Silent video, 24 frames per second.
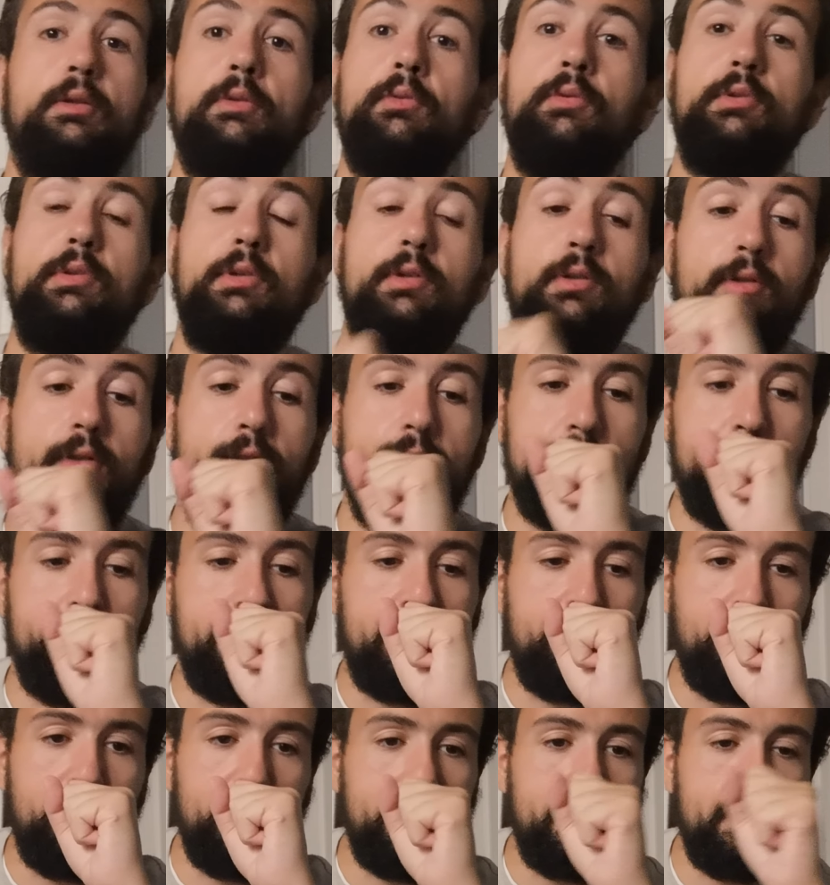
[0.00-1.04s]
Donc euh, c'est
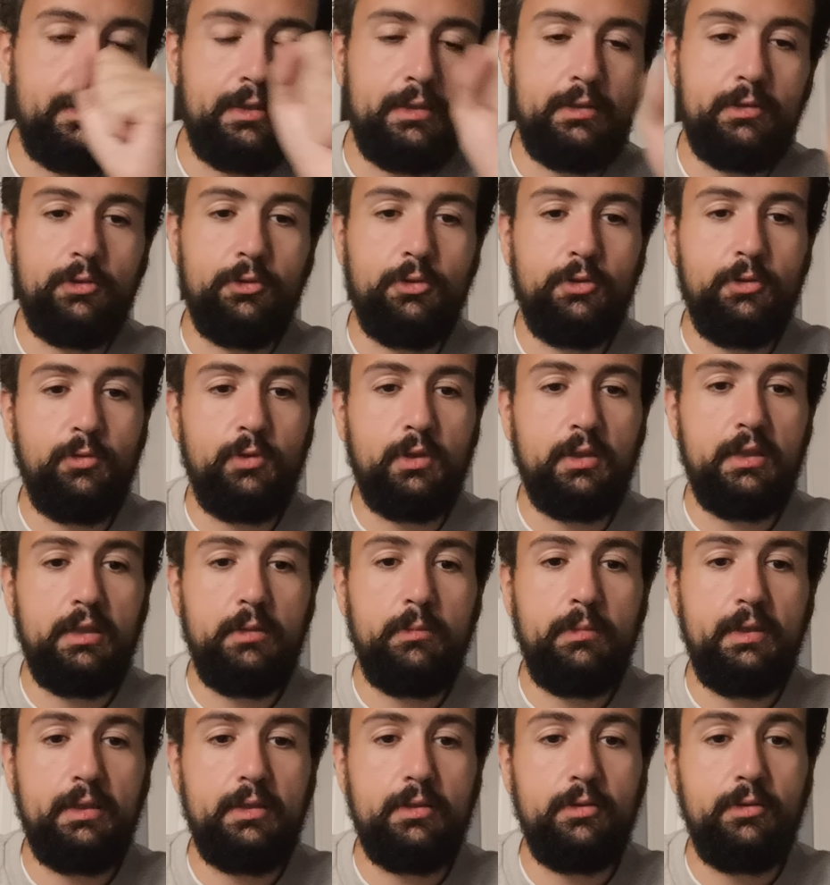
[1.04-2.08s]
vraiment intéressant de voir
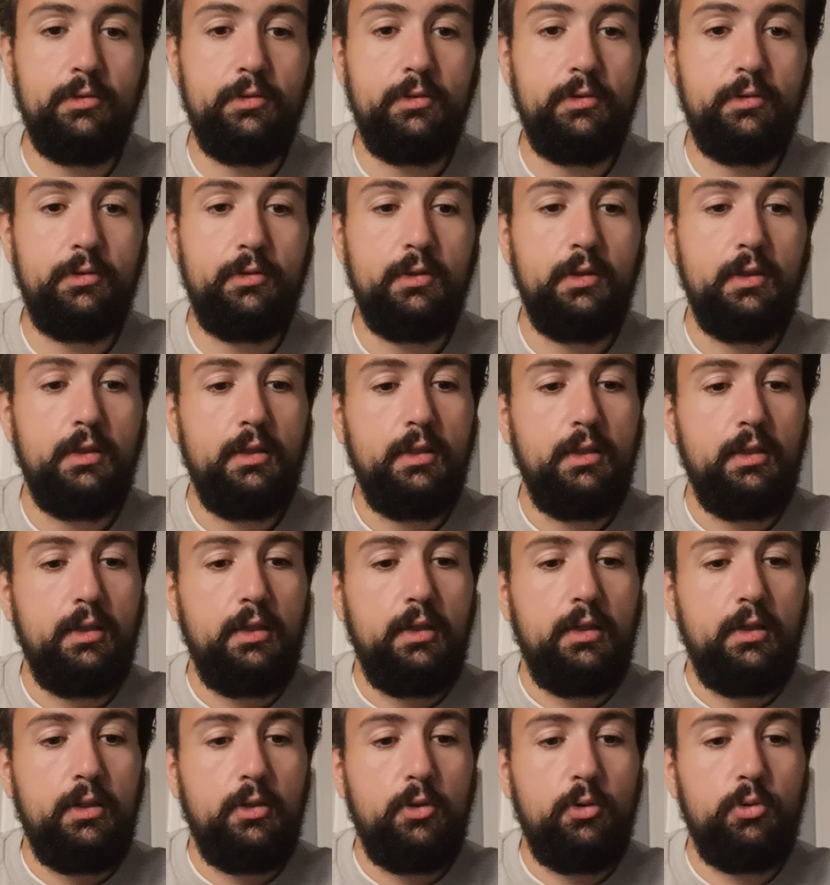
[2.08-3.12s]
des mecs
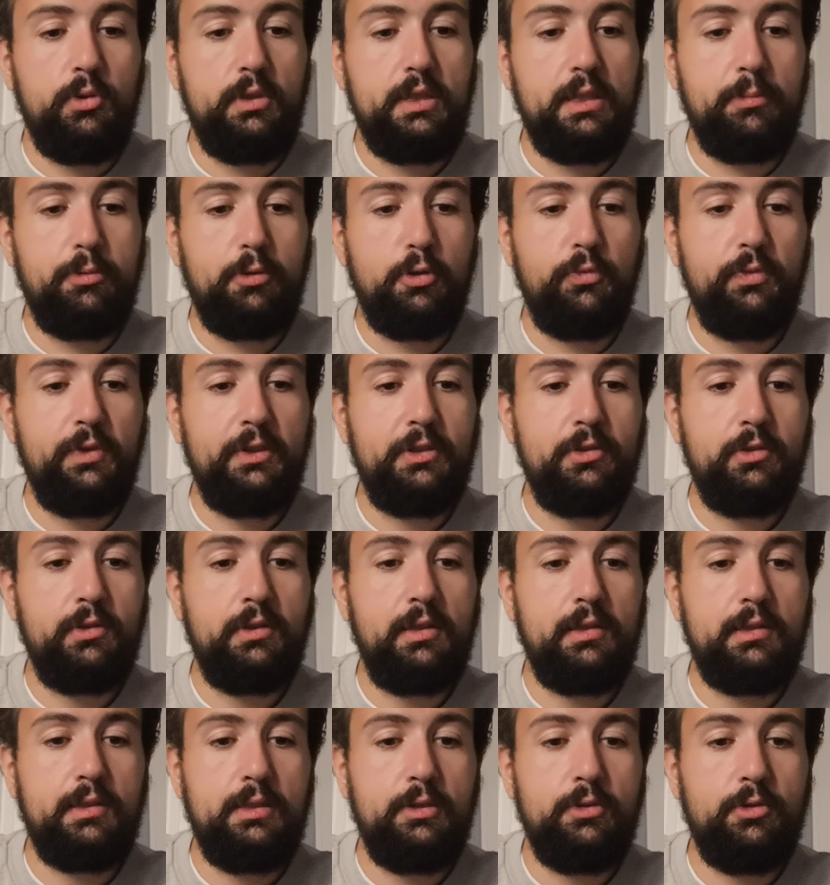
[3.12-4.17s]
aussi
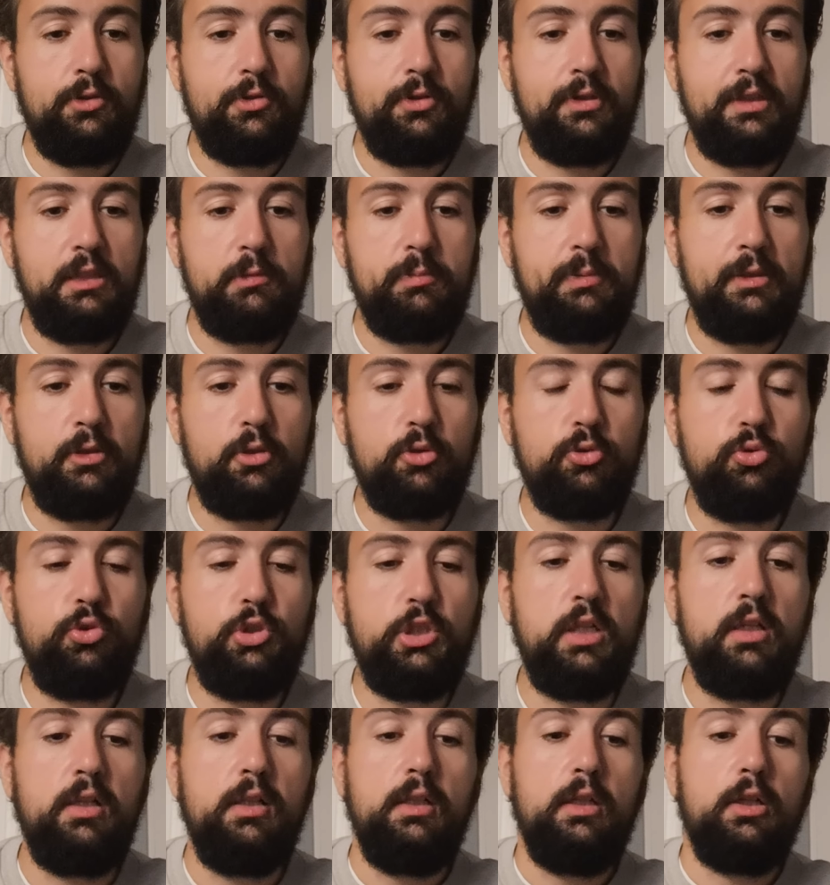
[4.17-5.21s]
professionnels qui ne connaissent pas leur
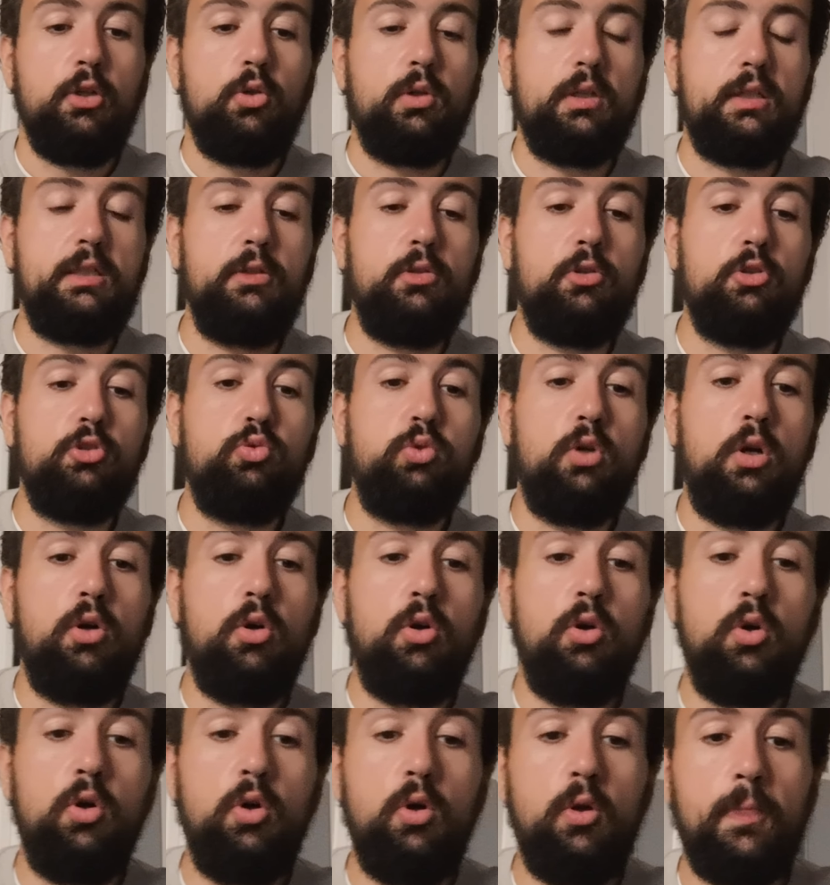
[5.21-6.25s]
sujet. Quoi qu'il en
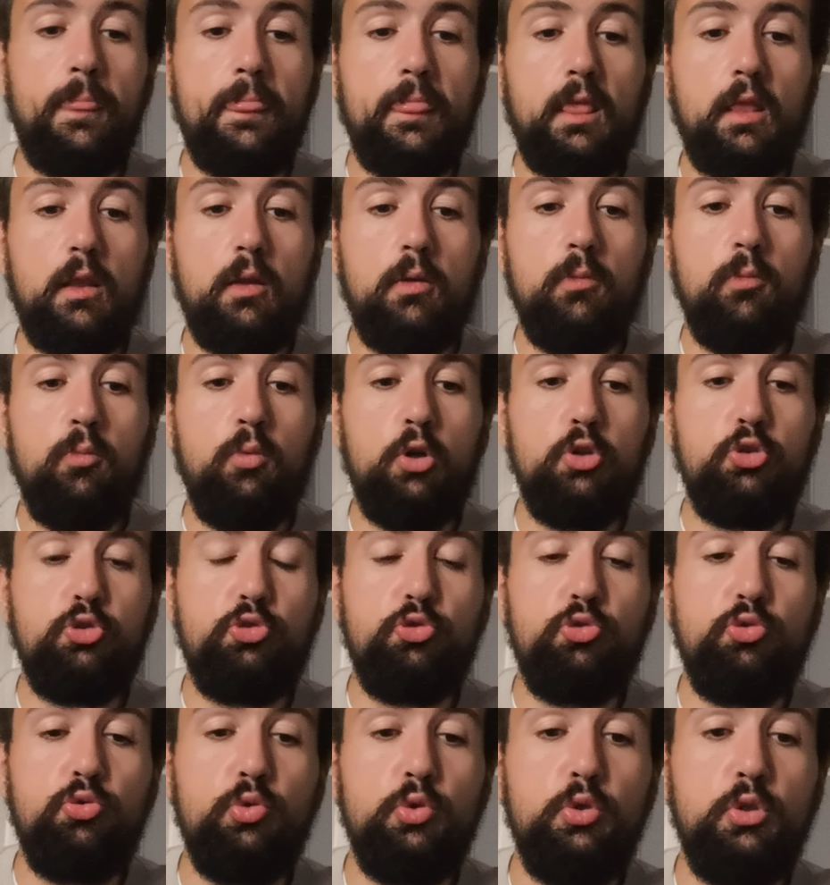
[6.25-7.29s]
soit moi, je
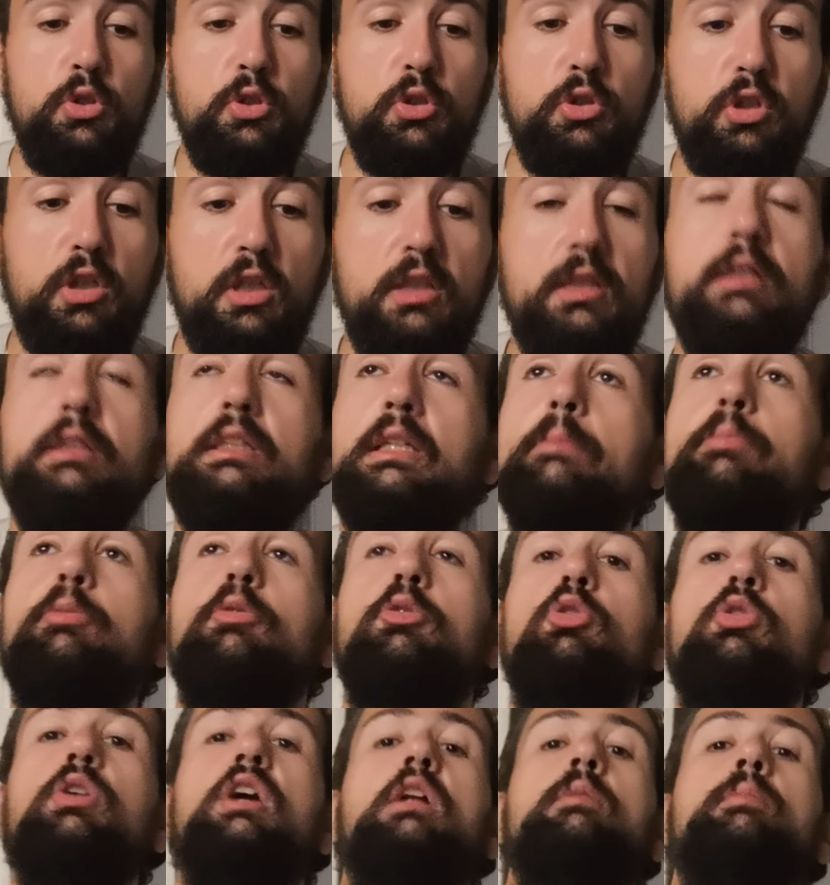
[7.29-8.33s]
suis très inquiet
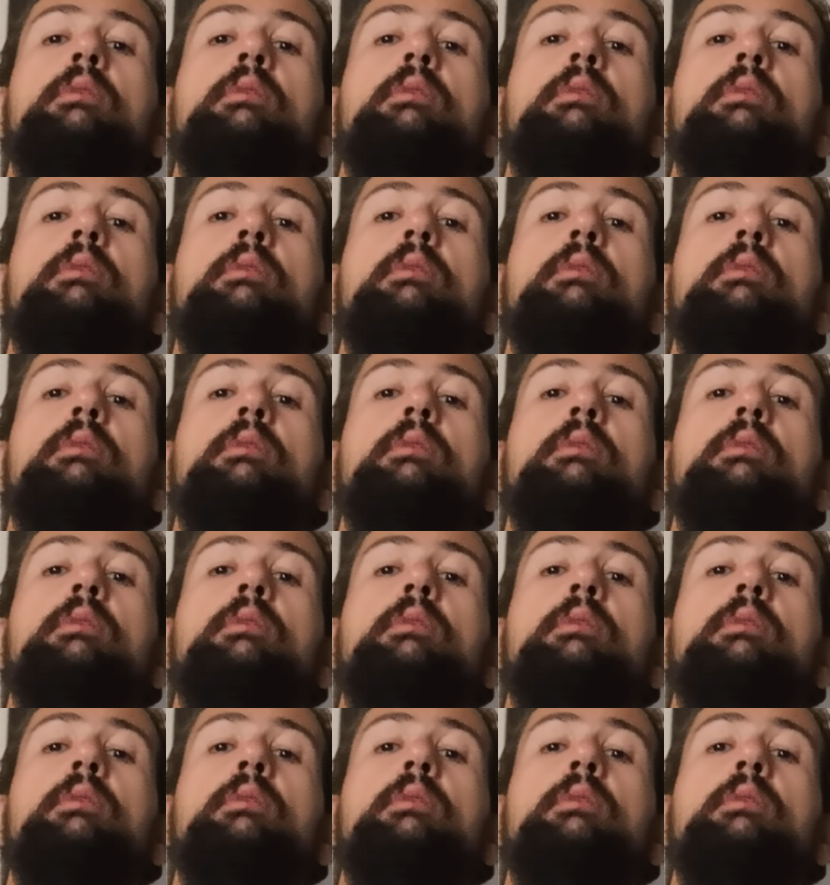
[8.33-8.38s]
pour le